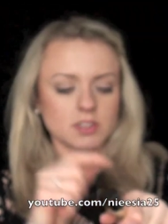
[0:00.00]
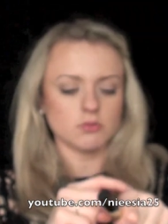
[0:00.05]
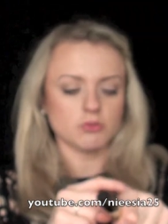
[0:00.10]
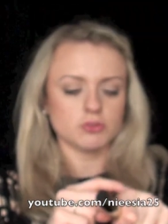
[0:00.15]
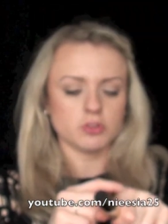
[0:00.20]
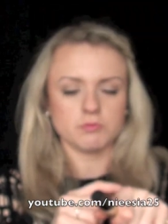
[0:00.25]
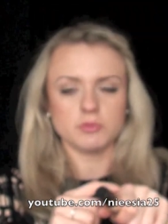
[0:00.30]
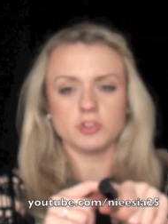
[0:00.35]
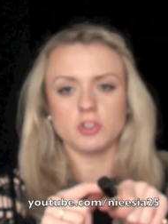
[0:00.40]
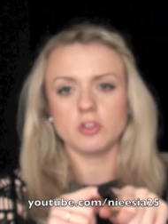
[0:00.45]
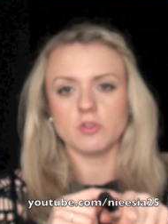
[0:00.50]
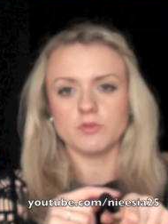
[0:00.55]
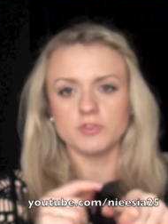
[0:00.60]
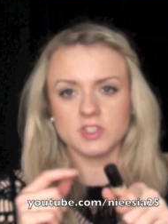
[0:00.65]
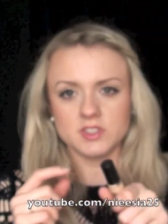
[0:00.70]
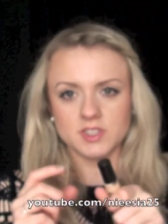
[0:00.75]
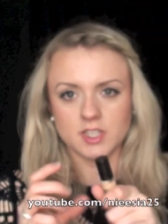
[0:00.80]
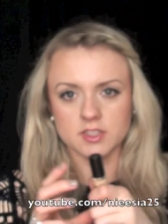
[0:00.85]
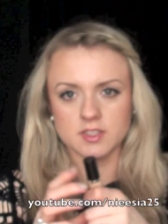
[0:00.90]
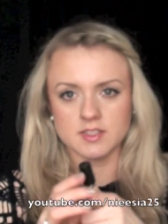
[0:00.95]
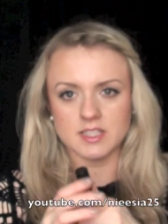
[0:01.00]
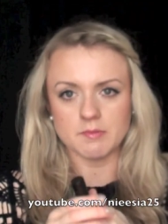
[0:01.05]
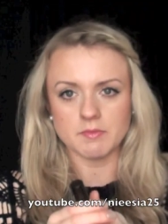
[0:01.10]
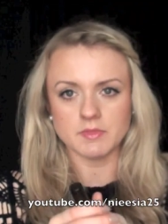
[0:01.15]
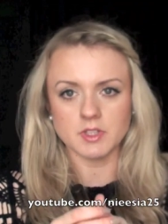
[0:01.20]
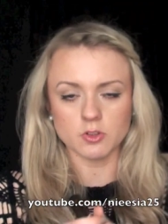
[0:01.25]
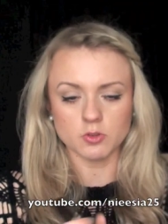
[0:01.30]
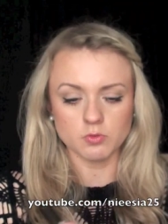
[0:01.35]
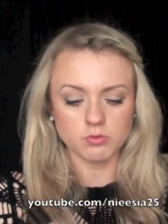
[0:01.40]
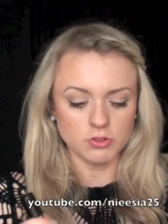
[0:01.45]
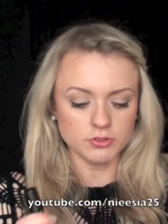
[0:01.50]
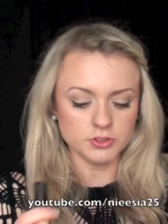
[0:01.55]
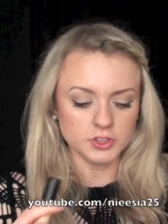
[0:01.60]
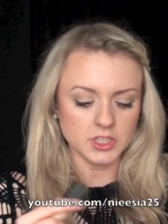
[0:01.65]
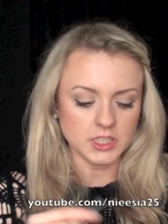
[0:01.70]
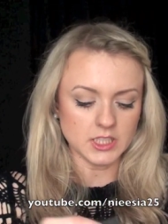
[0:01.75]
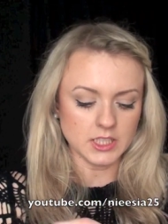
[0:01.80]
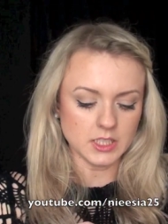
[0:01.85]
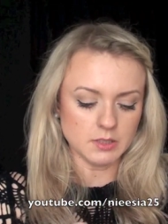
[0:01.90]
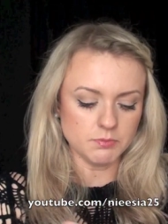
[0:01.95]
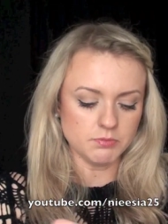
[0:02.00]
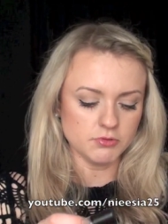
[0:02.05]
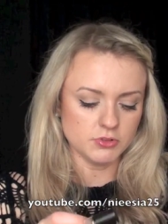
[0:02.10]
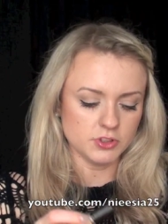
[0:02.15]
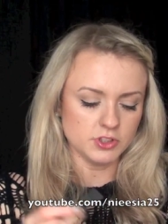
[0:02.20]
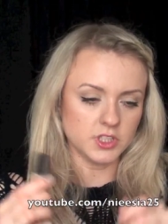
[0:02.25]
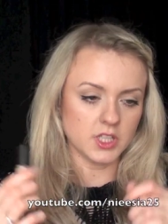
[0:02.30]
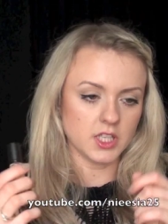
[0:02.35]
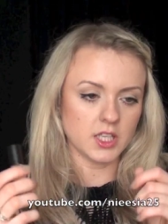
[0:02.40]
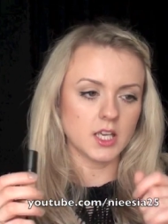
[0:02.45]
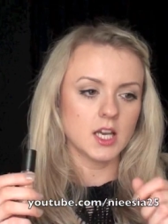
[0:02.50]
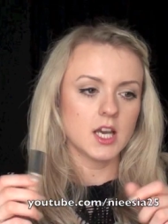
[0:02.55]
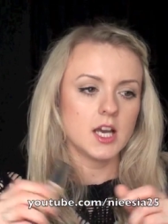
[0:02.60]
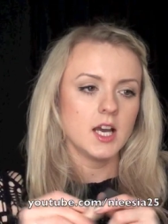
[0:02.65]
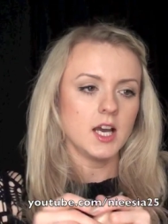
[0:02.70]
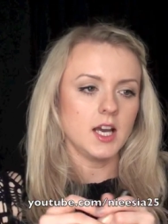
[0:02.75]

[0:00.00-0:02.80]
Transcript: za dużo mi się go wyciska czasami na dłoń i później